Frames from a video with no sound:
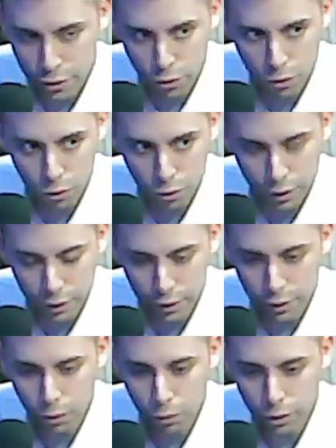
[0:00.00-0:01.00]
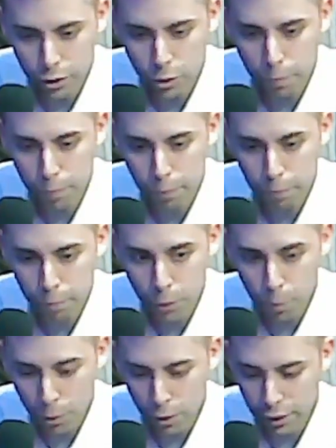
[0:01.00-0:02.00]
con lo que, con lo que ellos
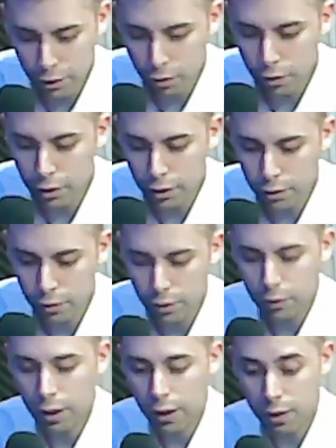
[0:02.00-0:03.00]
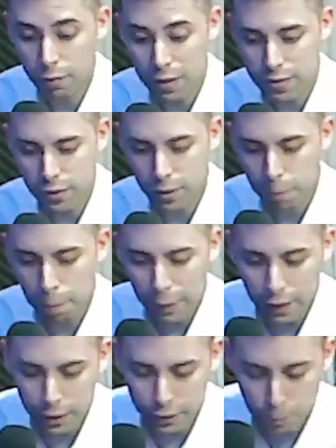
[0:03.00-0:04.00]
proponen ¿no? y de la defensa.
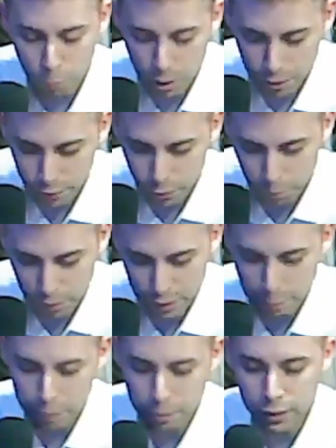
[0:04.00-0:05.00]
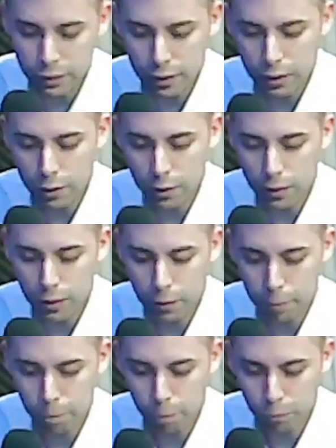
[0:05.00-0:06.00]
Eh, estamos hablando principalmente de,
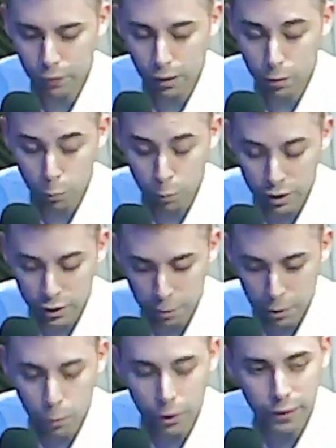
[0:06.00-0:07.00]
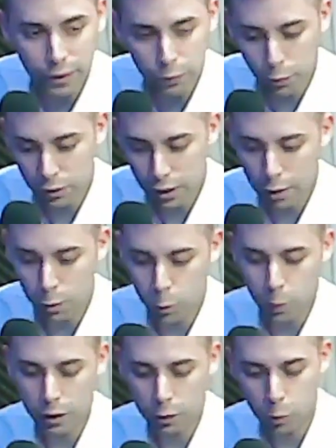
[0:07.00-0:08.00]
mm, un individuo que está asociado
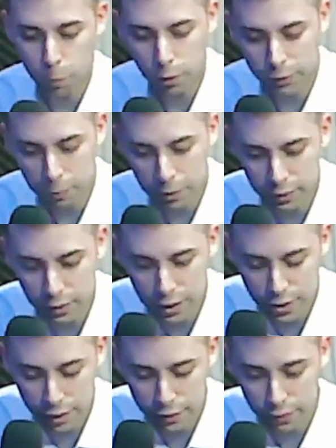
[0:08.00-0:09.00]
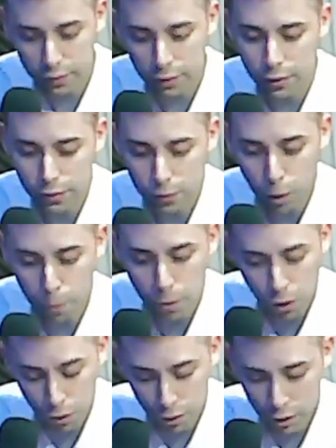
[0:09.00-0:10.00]
con el grupo activista Just Stop
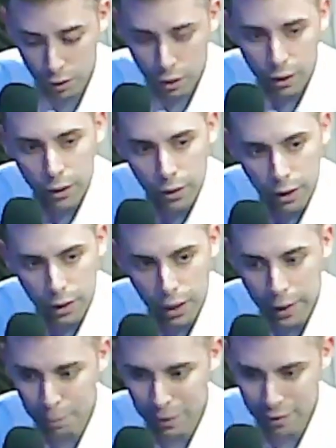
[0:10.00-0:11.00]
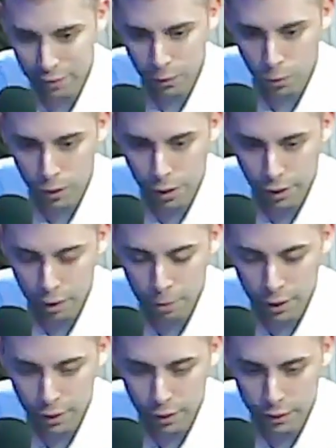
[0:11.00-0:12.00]
Oil. Eh, han aparecido las
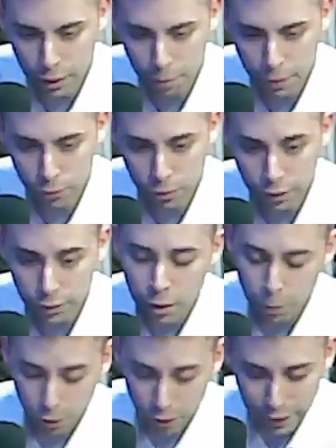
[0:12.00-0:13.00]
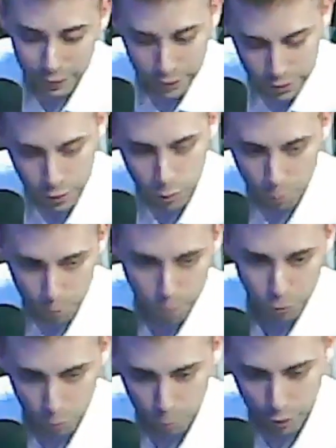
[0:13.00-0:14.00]
remeras de estas personas. Bueno, este chico,
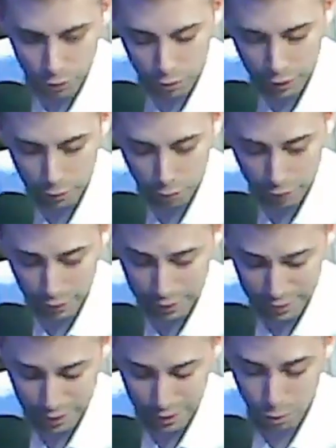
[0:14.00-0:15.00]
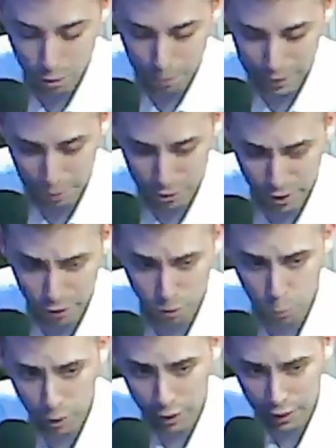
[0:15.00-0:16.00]
por supuesto, que lo que decía, digo, la mayoría son
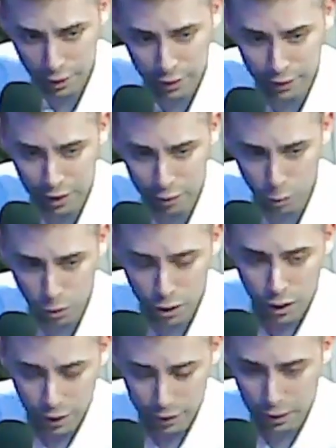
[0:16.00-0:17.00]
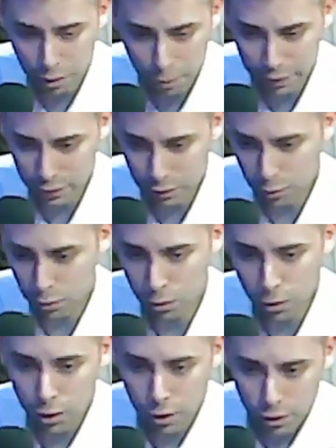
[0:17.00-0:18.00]
mujeres, en este caso estaba
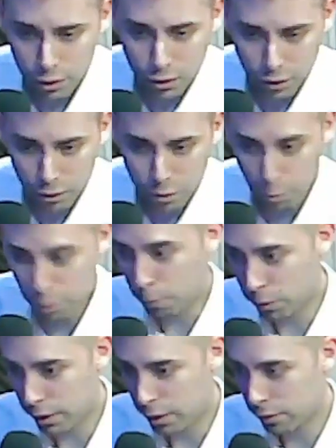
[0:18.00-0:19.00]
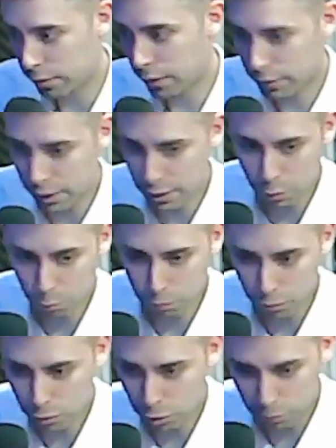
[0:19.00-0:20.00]
vestido eh, como una mujer, o sea, tenía un
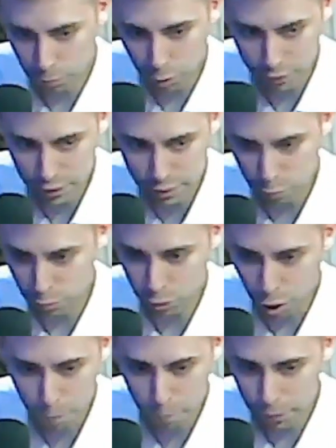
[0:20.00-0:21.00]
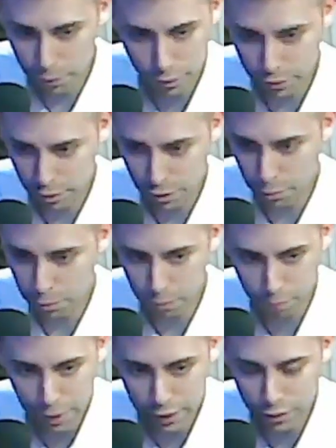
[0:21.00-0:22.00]
lo que se dice un top este, y
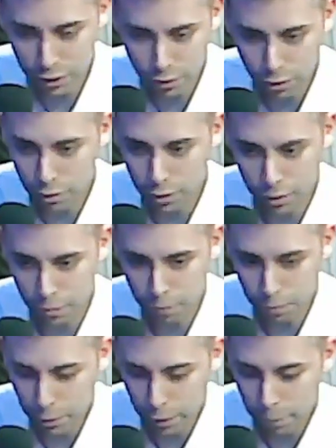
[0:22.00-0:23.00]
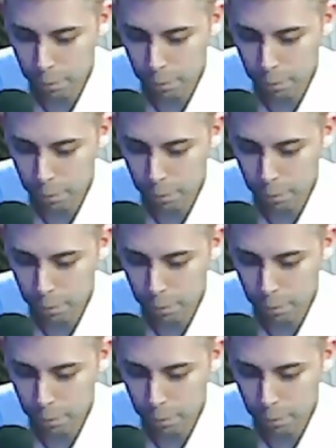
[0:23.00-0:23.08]
un vestido. Eh, bueno,